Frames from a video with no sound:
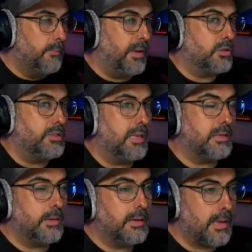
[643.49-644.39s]
Pero sí que
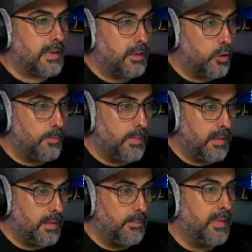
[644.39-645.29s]
es verdad que yo
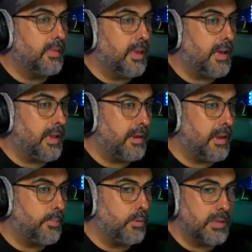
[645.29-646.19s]
mi, idea
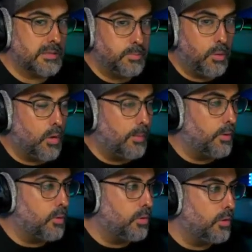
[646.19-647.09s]
era, pues, poco a
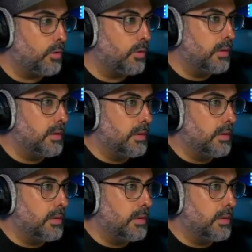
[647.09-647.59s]
poco